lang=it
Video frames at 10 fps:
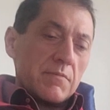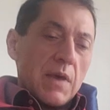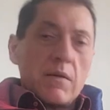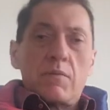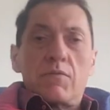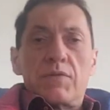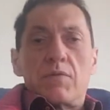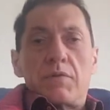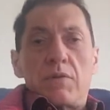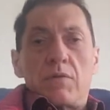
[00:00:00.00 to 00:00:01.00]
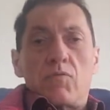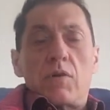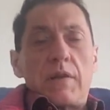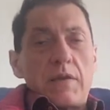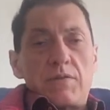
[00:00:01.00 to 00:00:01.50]
Beh, questo video
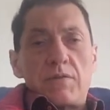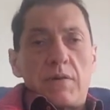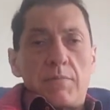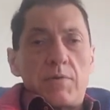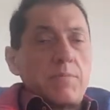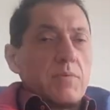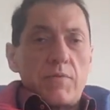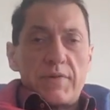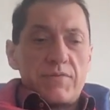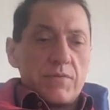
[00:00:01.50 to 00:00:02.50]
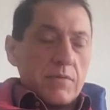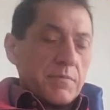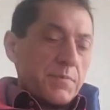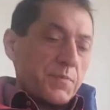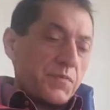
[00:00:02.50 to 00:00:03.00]
vuole essere proprio questo.